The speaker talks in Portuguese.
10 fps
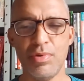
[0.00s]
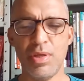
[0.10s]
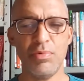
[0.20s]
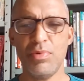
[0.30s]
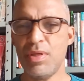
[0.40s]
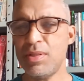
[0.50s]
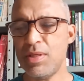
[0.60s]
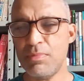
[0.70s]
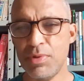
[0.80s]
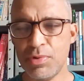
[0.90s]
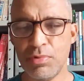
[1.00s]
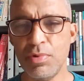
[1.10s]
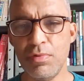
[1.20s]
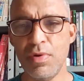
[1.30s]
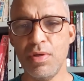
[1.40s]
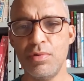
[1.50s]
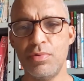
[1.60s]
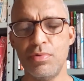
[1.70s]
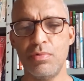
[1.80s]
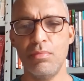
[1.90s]
nenhum, nem 100 pessoas ver
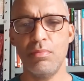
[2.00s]
isso.